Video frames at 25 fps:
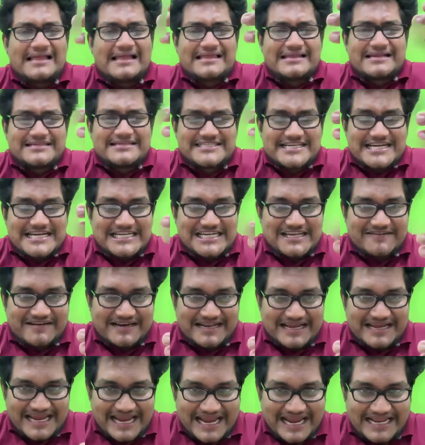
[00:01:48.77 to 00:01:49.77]
அந்த ரிசல்ட்
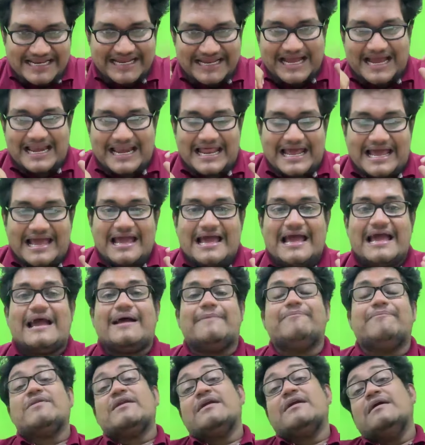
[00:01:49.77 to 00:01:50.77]
வர
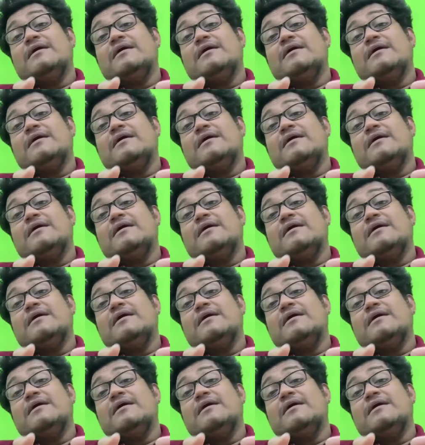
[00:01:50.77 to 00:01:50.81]
ஏரியாவில்